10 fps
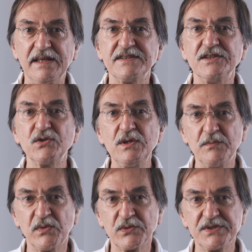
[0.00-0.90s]
Si tout le
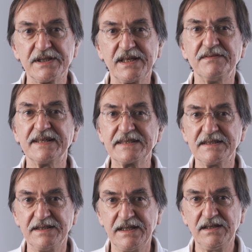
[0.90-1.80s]
monde est
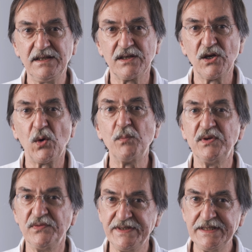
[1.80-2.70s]
vacciné au
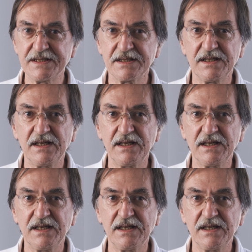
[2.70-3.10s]
plus vite,